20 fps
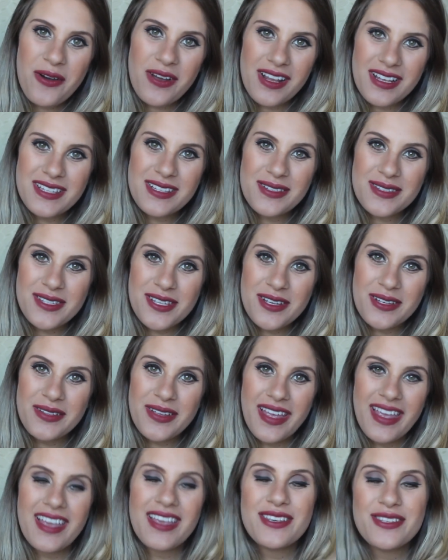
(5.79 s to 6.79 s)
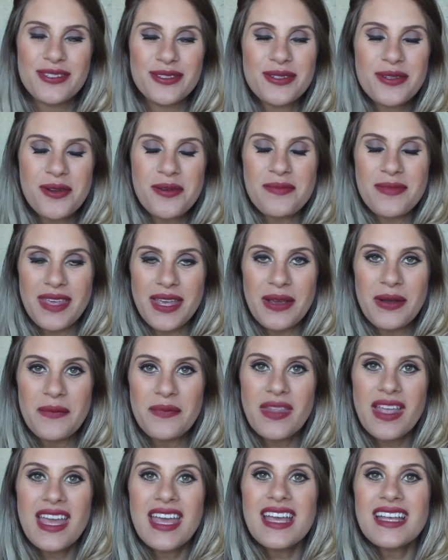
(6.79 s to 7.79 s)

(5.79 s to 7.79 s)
o coraçãozinho do Henrique junto comigo.